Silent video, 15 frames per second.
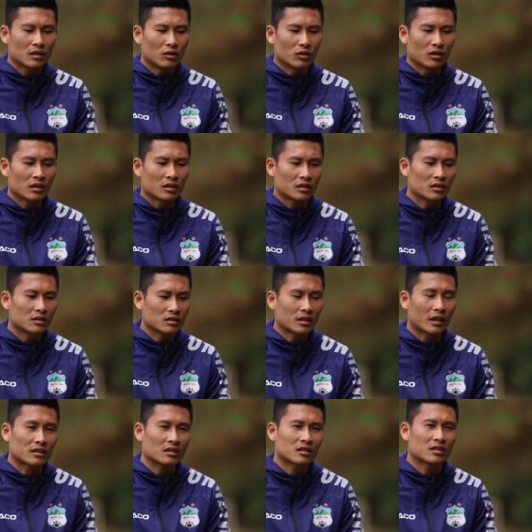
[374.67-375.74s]
đưa đội
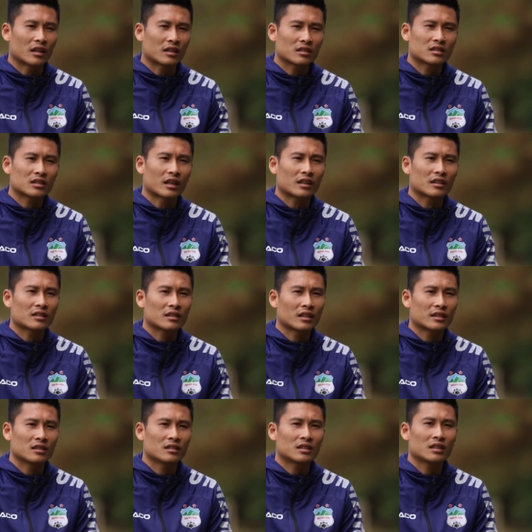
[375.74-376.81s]
từng trận từng trận từng trận
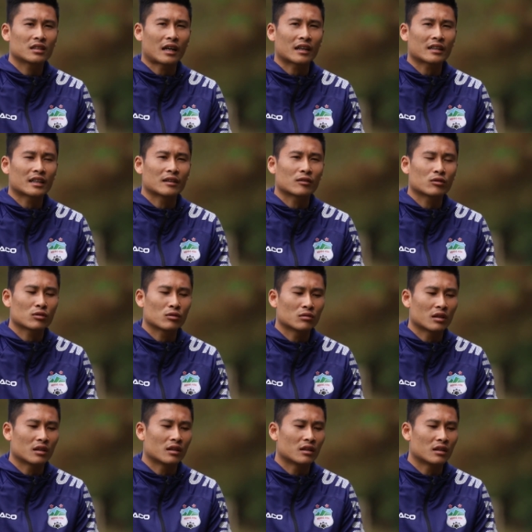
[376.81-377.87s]
thành những chiến thắng để cuối
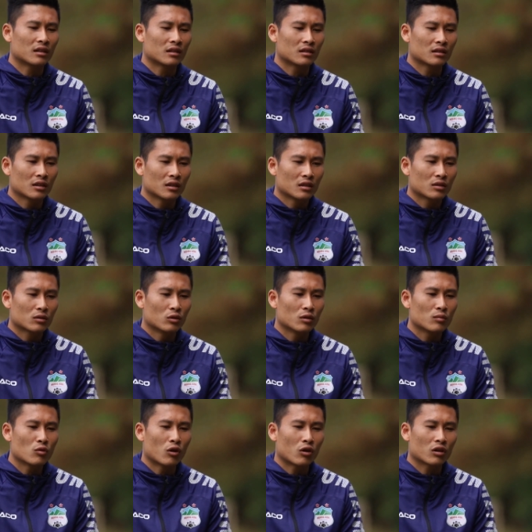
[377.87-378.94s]
cùng là
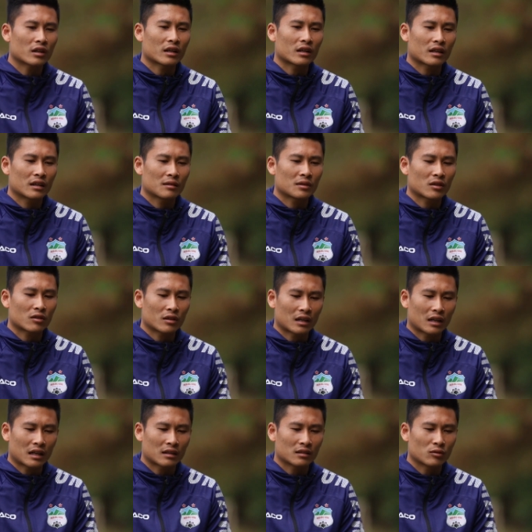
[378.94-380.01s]
cuối mùa có nếu mà
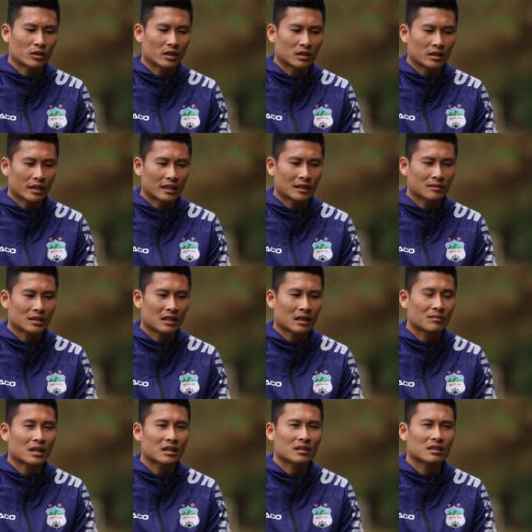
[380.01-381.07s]
có khả năng vô địch thì anh em
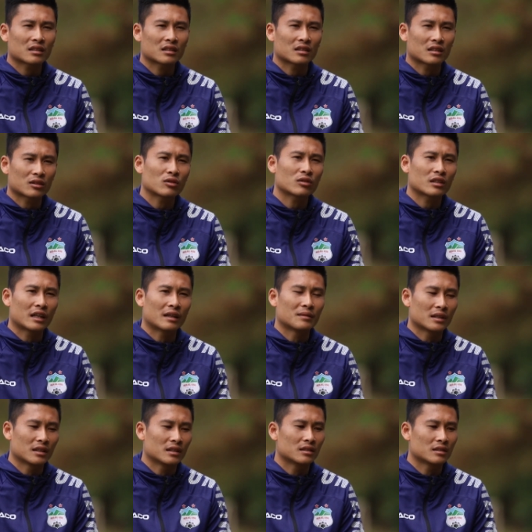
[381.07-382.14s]
sẽ nắm bắt thật tốt
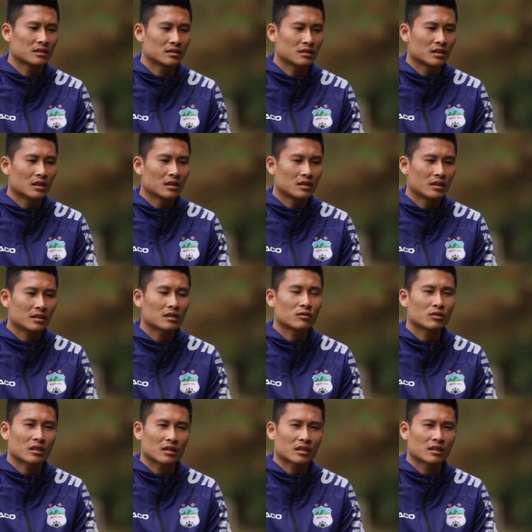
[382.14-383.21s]
để mà lấy
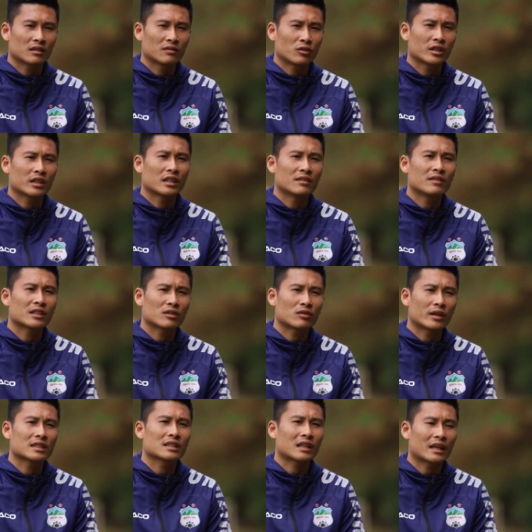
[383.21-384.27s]
chức vô địch vô địch đấy về
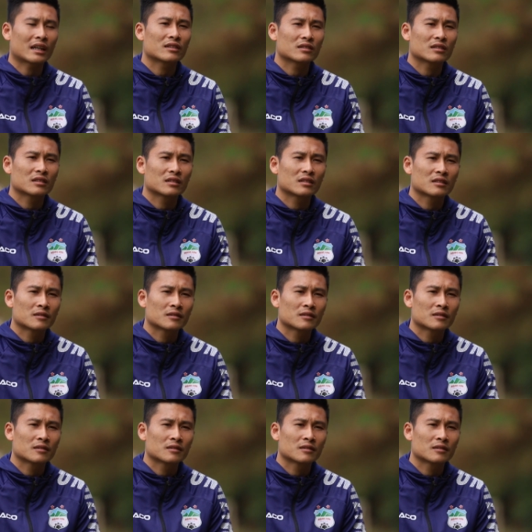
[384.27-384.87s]
cho Hoàng Anh Gia Lai.